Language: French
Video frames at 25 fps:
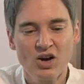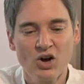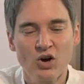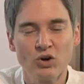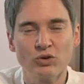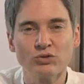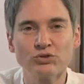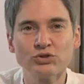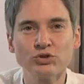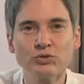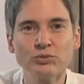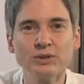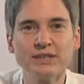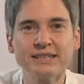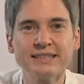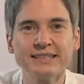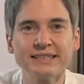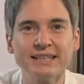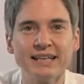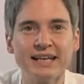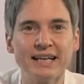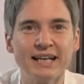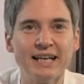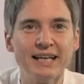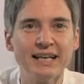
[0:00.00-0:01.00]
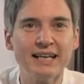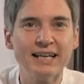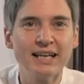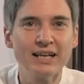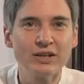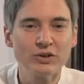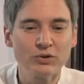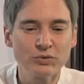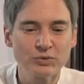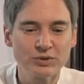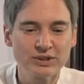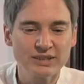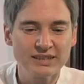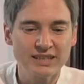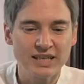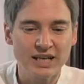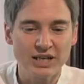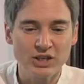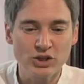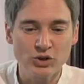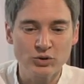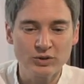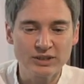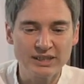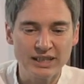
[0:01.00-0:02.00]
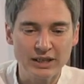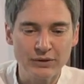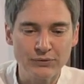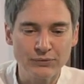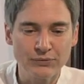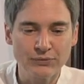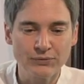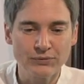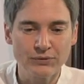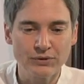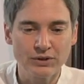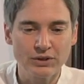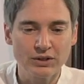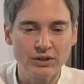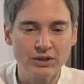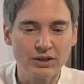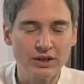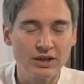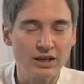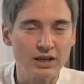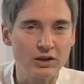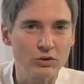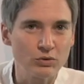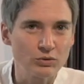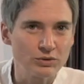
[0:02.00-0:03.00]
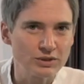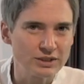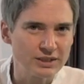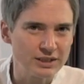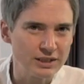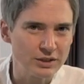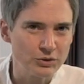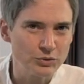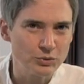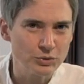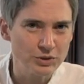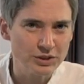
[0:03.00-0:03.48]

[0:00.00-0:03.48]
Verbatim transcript: Ensuite, l'annonce à Joseph, racontée